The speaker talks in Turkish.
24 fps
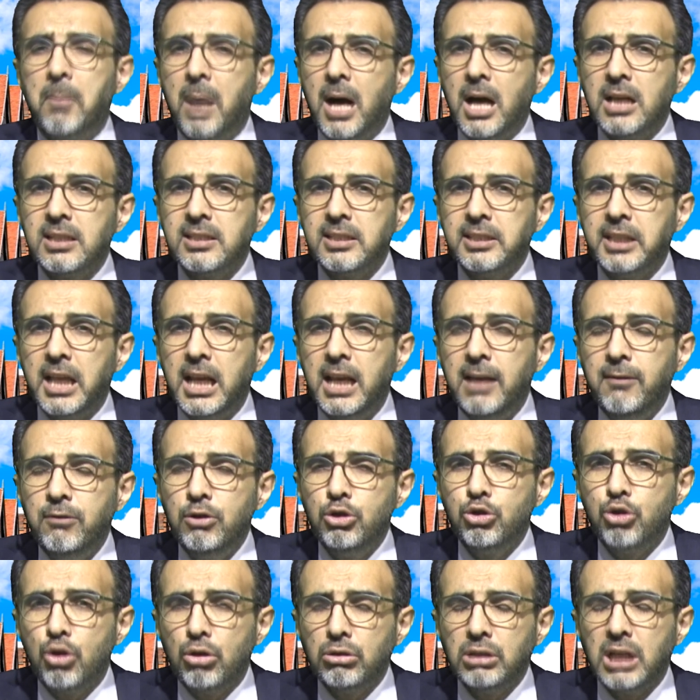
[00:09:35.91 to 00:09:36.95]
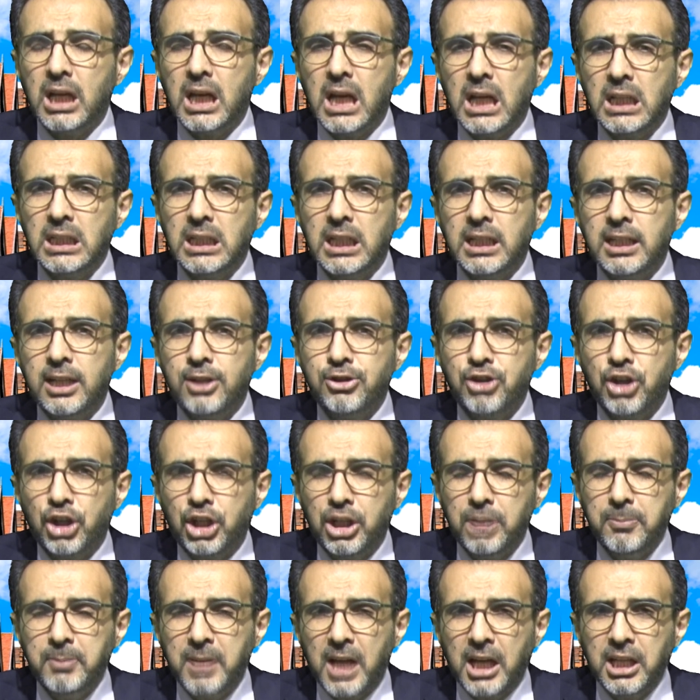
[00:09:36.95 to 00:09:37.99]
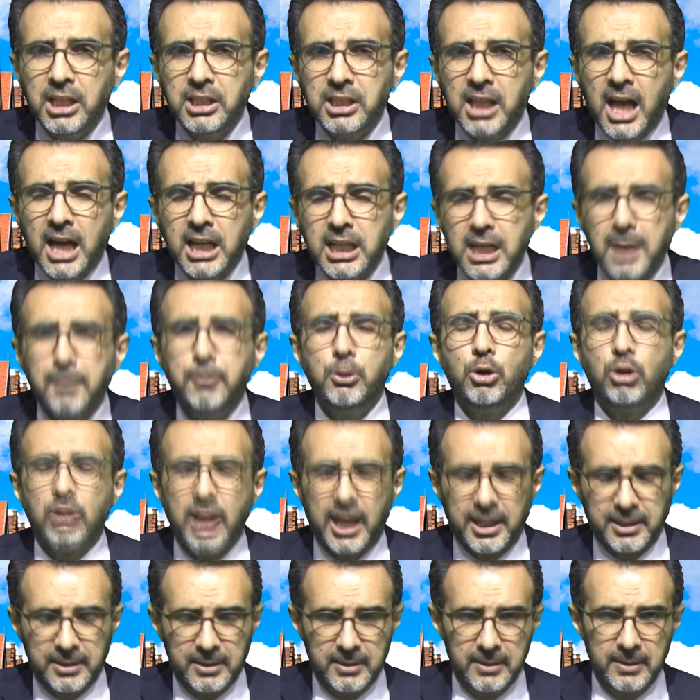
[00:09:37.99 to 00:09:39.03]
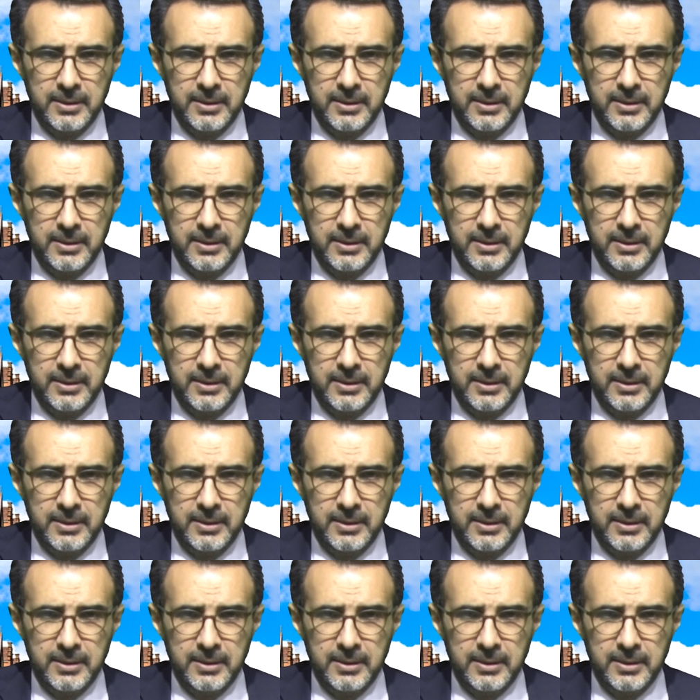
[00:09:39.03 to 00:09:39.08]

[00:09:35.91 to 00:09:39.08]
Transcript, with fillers: bazı televizyon kanallarına çıkıp yayınlar yapıyorlar.